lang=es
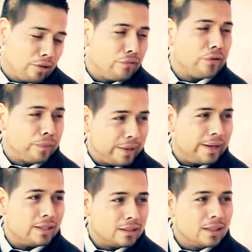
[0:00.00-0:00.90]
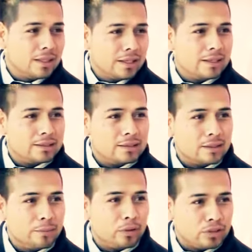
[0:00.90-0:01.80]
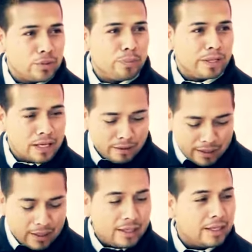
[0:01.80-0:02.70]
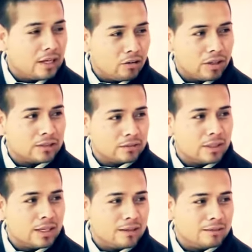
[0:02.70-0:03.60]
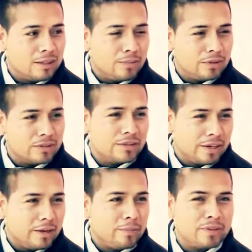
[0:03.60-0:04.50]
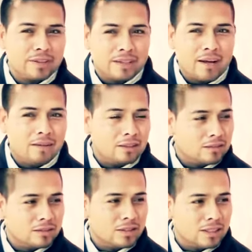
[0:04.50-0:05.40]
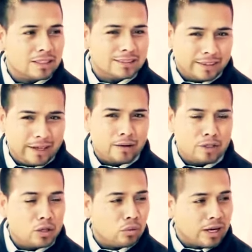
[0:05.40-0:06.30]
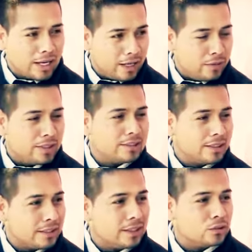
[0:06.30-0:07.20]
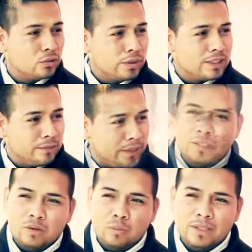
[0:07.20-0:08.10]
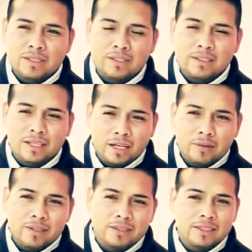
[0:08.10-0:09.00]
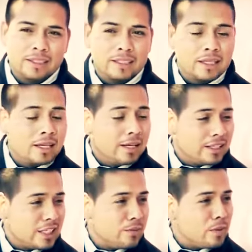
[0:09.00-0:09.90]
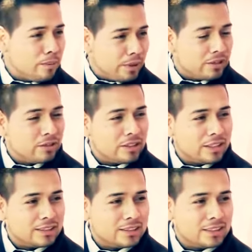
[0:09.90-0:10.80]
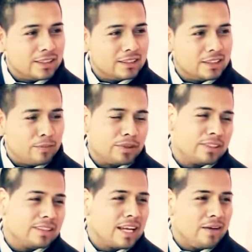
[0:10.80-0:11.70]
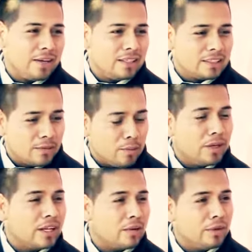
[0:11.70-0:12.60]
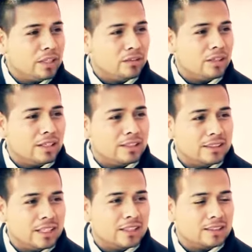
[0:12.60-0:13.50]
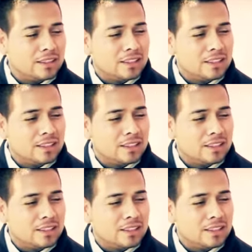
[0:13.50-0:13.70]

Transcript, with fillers: una enfermera, este, pero siempre andaba a la línea lo que es una, una persona bien representable. sé que era bien educada y bien estricta en su vestimenta. Un paciente que arriba, este, esa misma persona este, se presentaba y les daba medicamento y le decían,